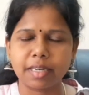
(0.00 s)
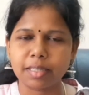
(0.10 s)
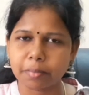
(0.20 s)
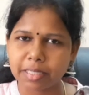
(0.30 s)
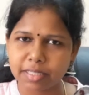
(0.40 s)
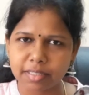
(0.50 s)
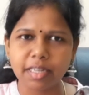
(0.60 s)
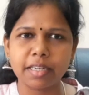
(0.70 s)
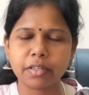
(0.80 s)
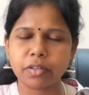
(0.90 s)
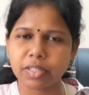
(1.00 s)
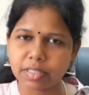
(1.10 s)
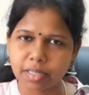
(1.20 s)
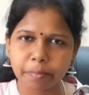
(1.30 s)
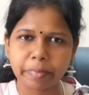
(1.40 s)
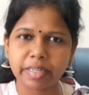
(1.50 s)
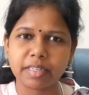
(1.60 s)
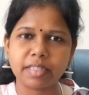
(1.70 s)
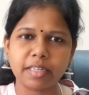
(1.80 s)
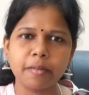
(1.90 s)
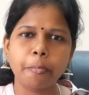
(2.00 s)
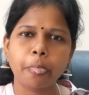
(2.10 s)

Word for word: அந்த மாதிரி தான் இருக்கணும் அதுதான் பேரண்டிங்